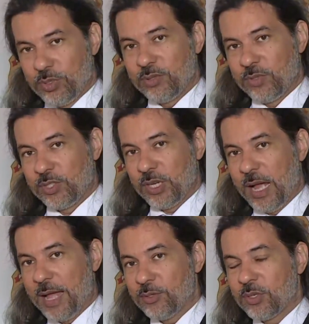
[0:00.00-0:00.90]

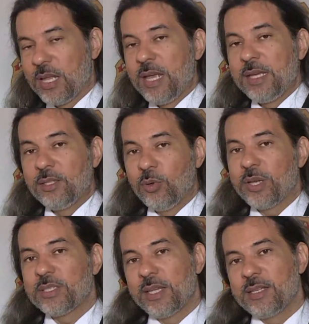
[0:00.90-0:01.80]
investigados e
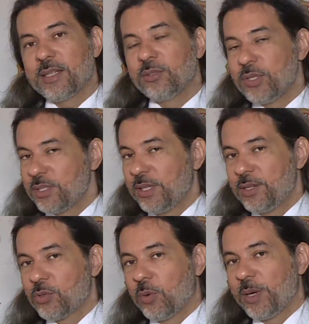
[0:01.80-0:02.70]
dois deles a dois
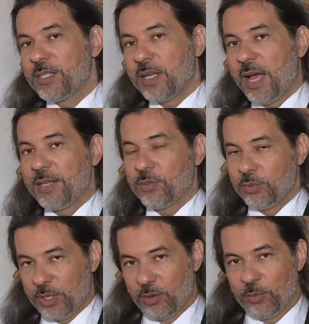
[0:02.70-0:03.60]
endereços comerciais, um
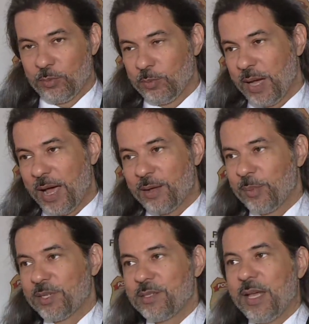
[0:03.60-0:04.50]
que é um bar,
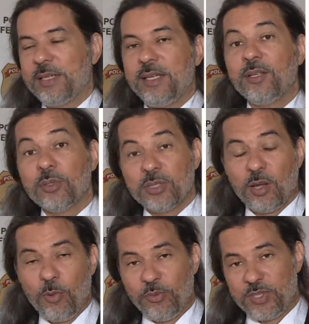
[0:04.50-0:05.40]
mercearia e outro que é
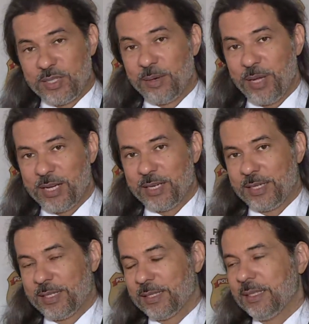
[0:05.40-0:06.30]
uma oficina
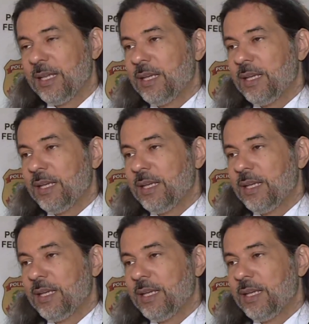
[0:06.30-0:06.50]
mecânica,